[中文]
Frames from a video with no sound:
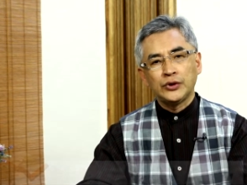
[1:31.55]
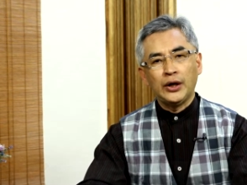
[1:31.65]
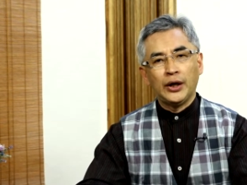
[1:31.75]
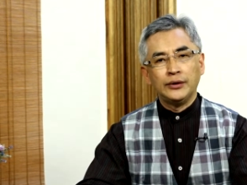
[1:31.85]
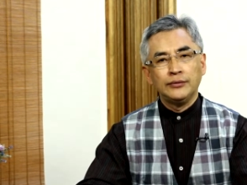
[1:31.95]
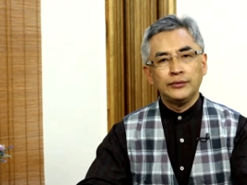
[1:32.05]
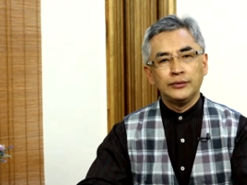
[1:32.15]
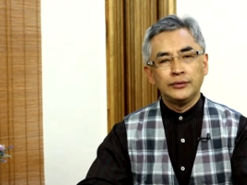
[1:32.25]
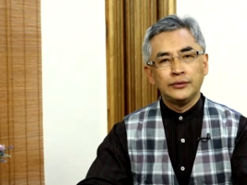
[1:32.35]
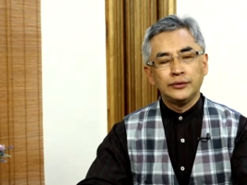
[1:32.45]
当然，
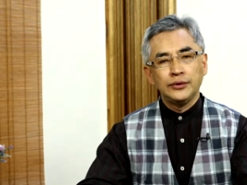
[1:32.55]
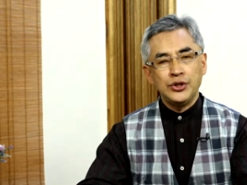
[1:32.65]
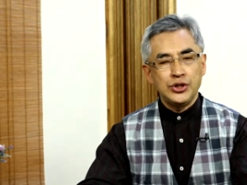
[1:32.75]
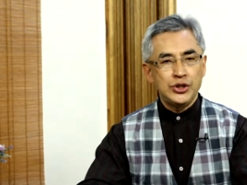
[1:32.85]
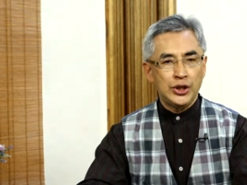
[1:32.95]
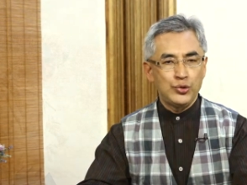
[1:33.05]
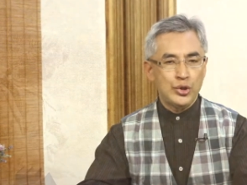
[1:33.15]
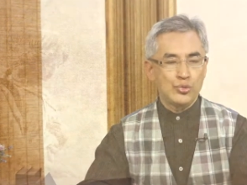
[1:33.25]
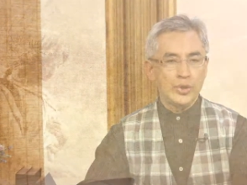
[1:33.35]
以西结最主